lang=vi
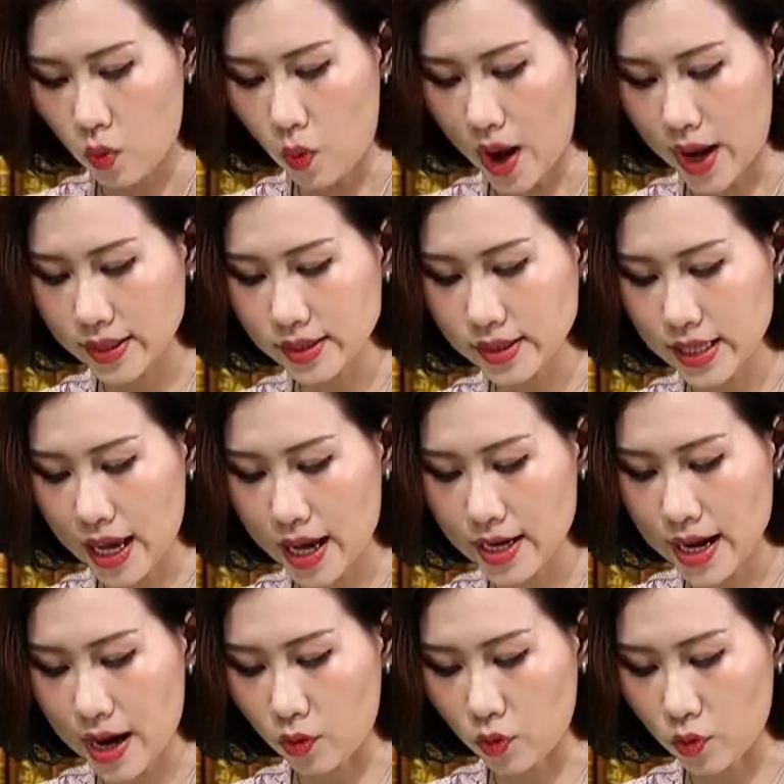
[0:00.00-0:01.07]
quán xá
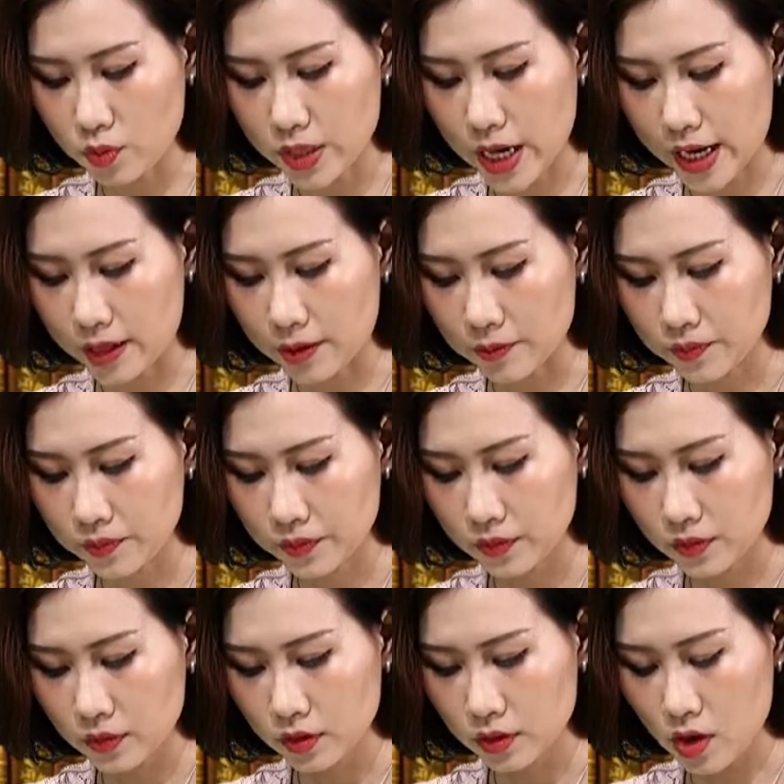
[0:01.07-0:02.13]
nào cũng rành.
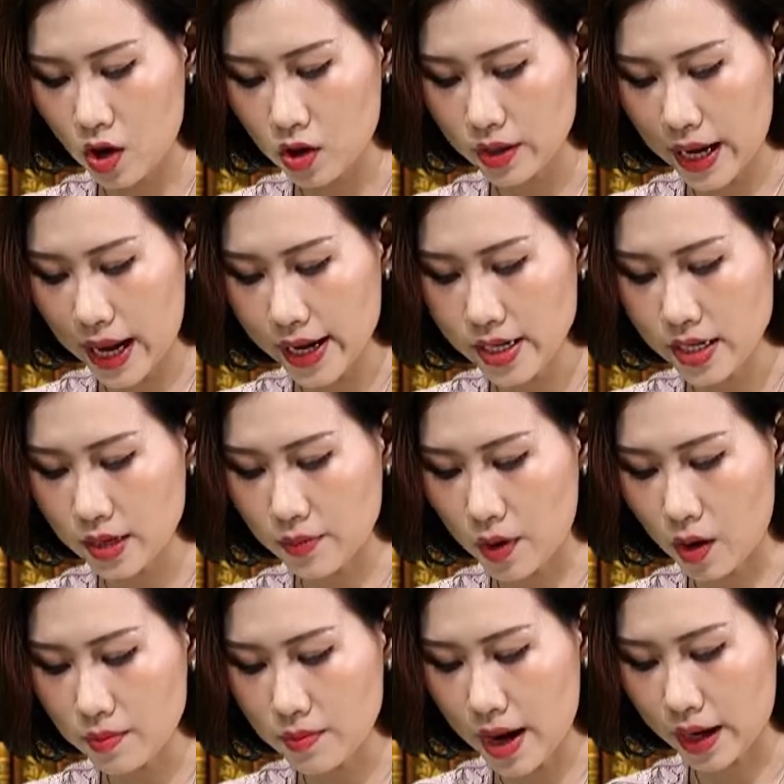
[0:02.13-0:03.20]
Con cái thì
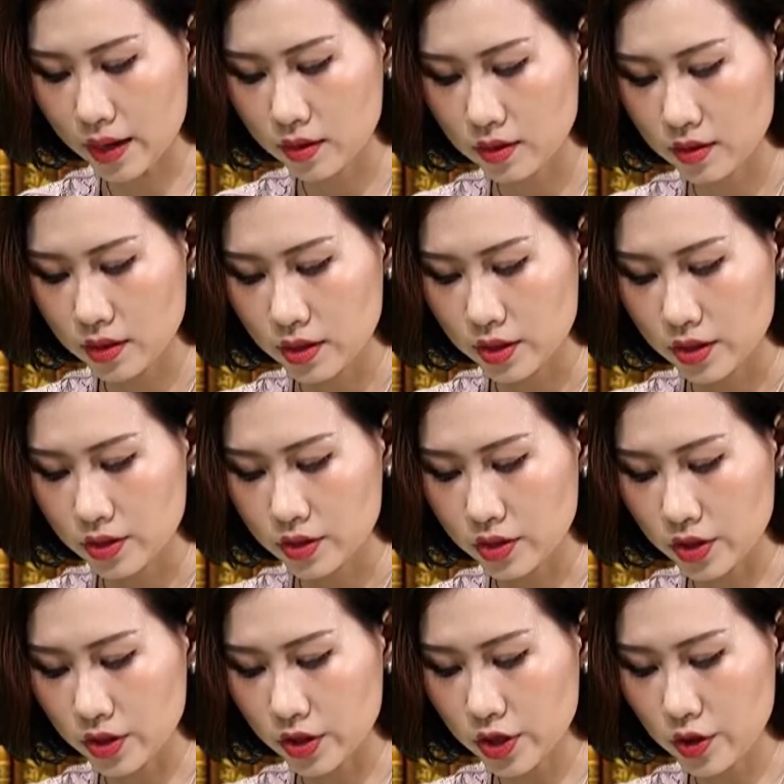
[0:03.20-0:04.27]
bỏ mặt,
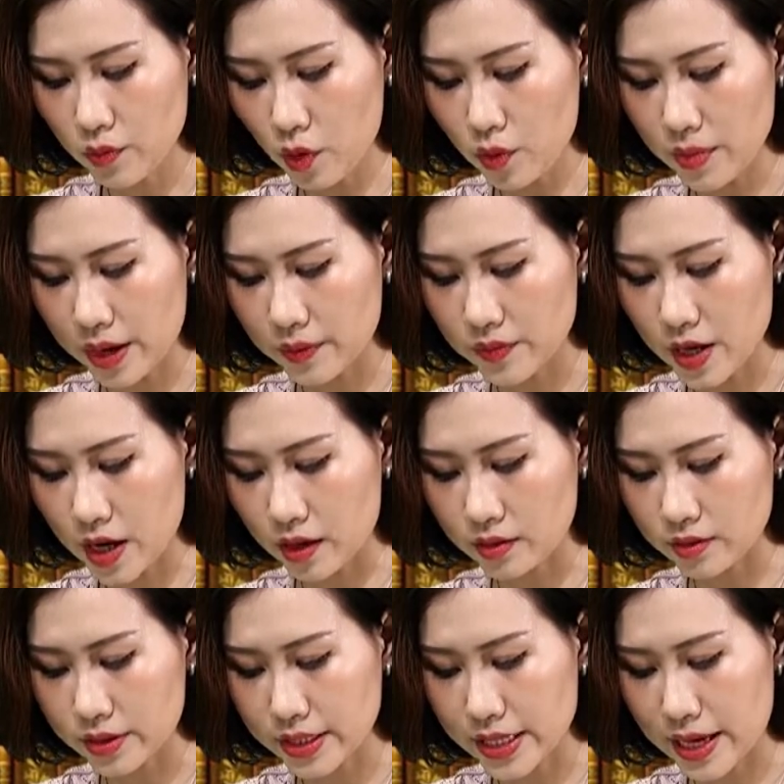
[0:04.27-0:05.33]
chửi bố mẹ
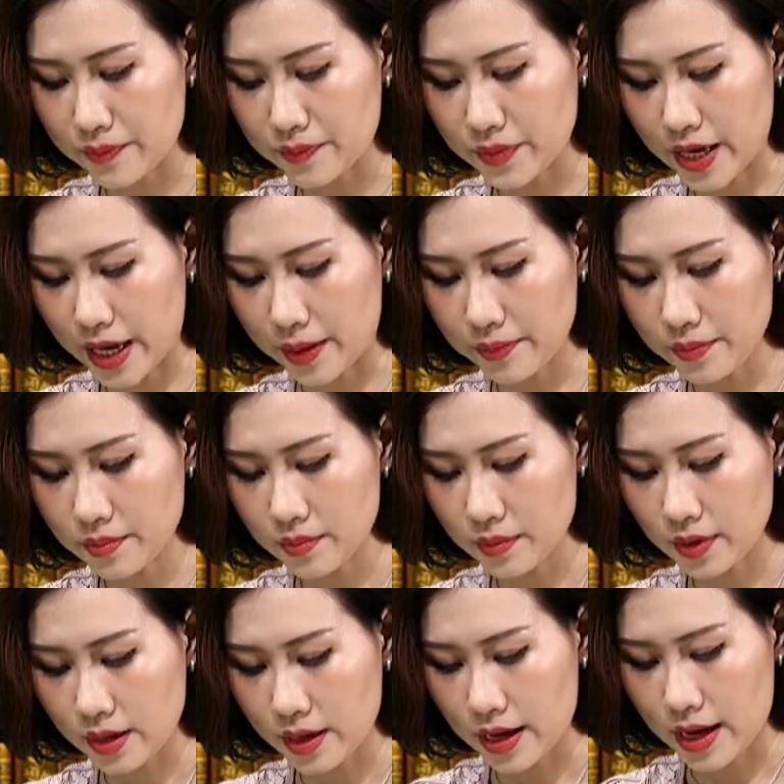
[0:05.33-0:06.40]
vợ nhem nhẽm,
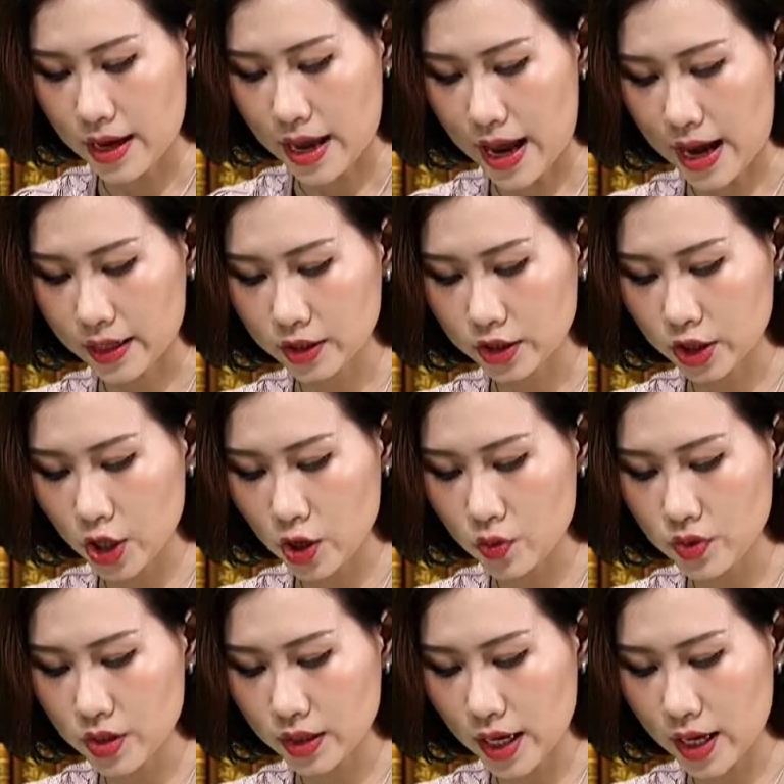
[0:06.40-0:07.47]
ăn
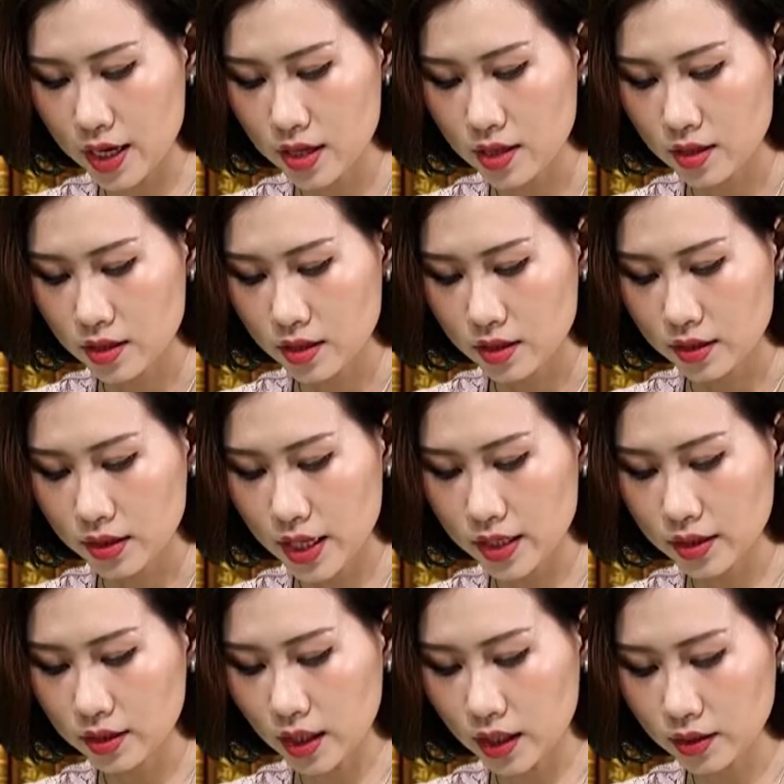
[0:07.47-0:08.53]
tiêu như thế,
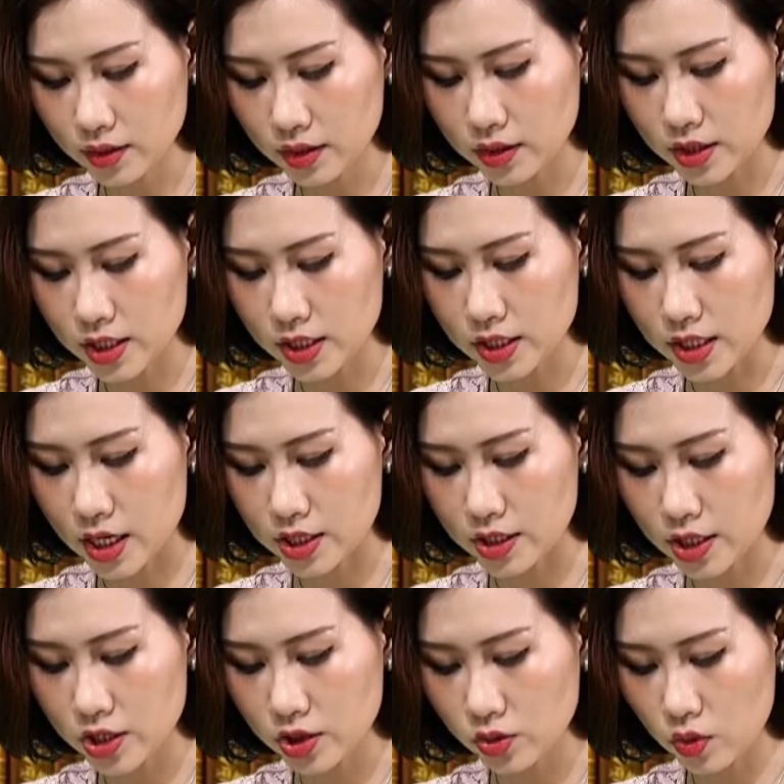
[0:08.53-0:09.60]
tiền tấn từ trên trời
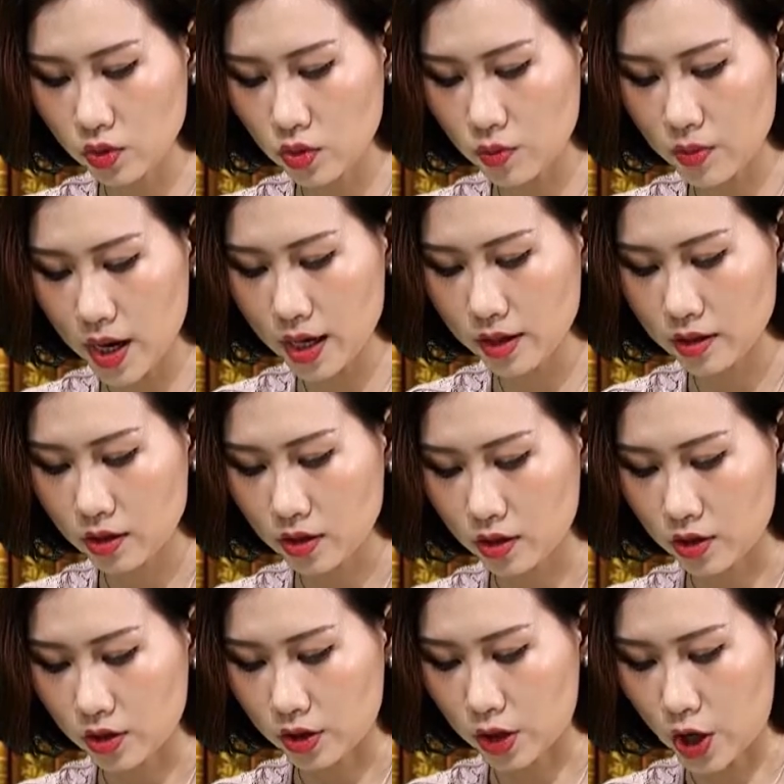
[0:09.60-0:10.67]
rơi xuống cũng hết.
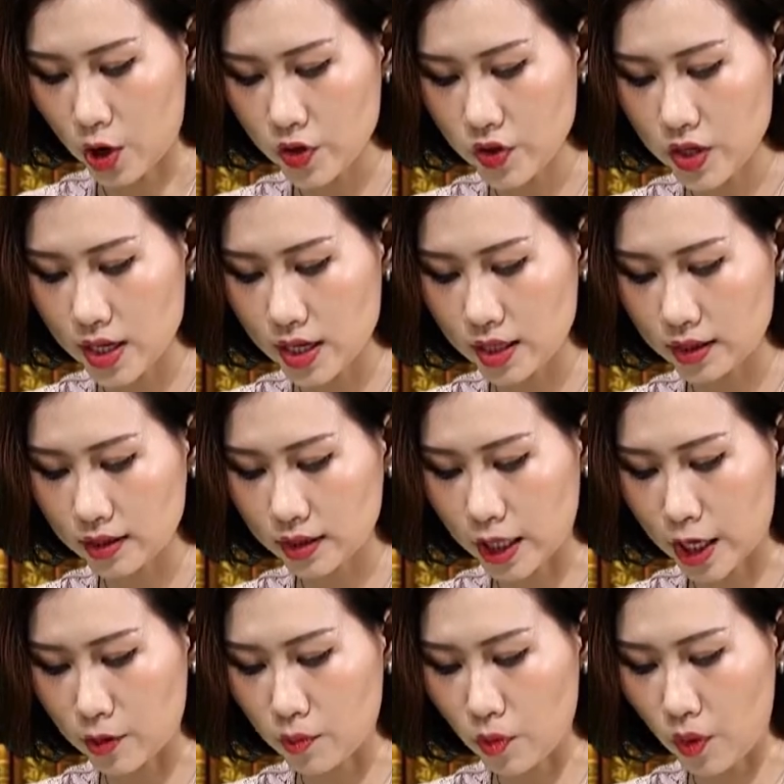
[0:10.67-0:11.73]
Nói gì
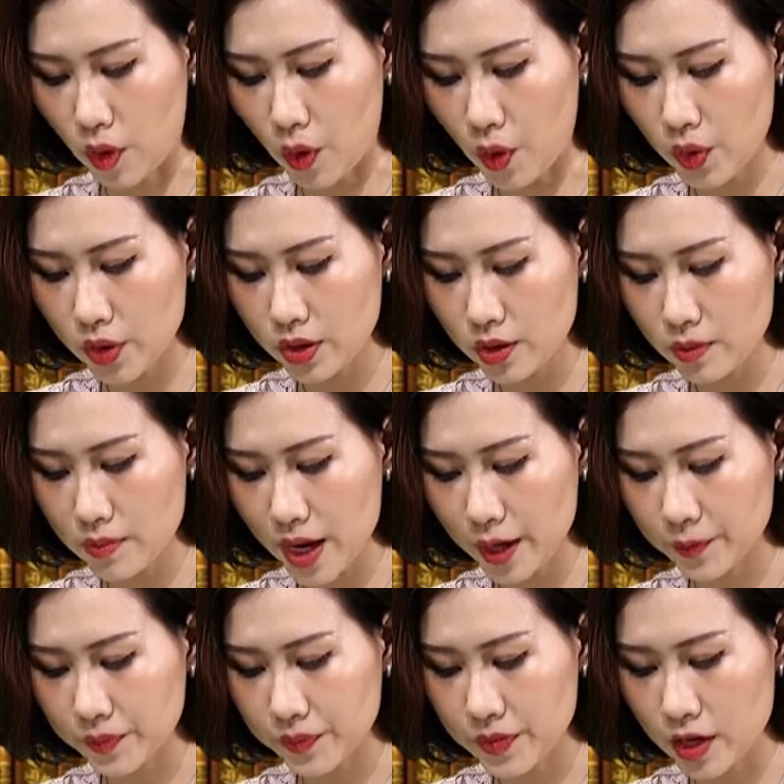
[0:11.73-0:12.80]
tiền mồ hôi nước mắt,
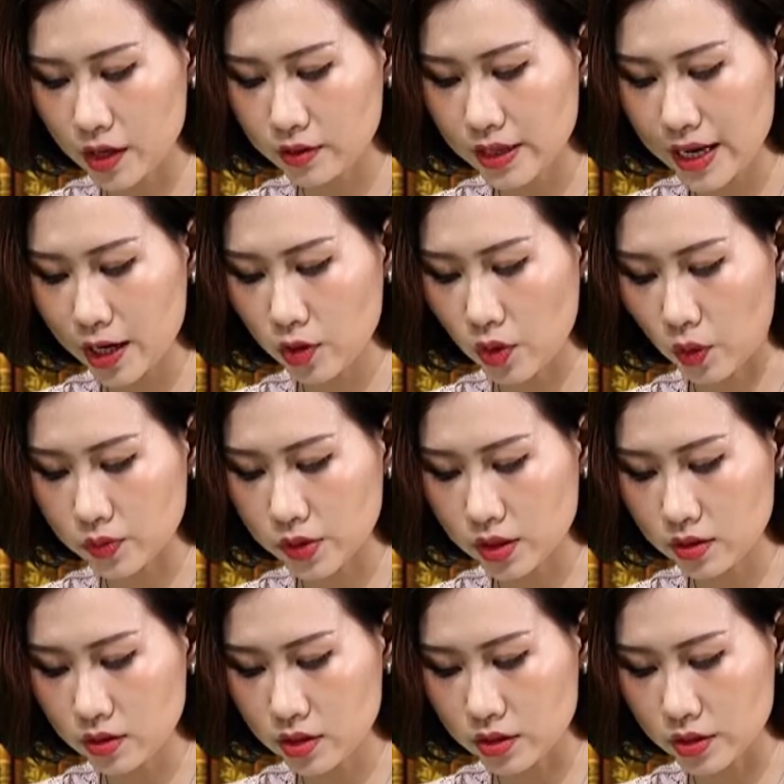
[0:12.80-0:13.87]
vợ lăn lộn
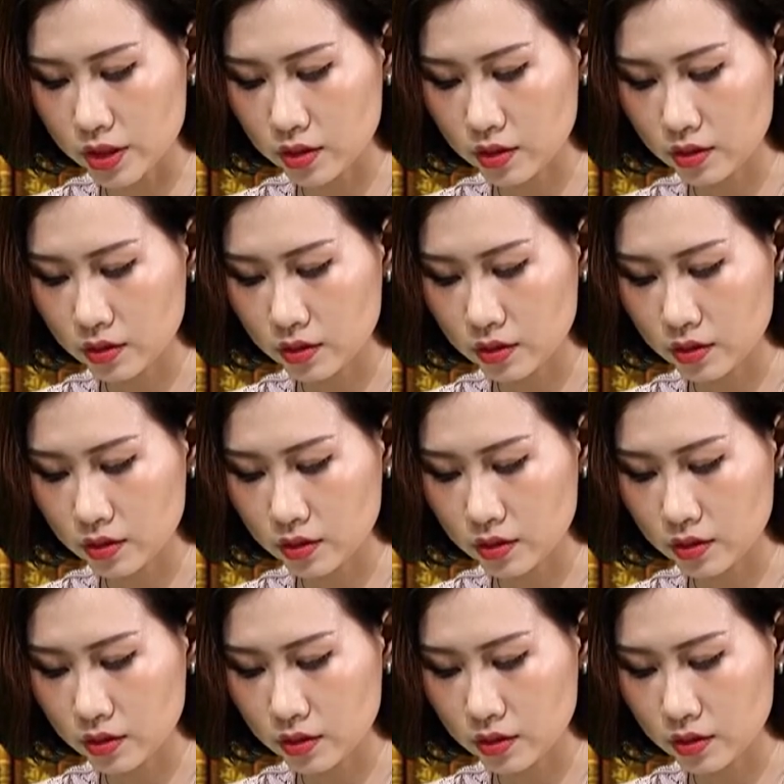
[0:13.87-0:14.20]
xứ người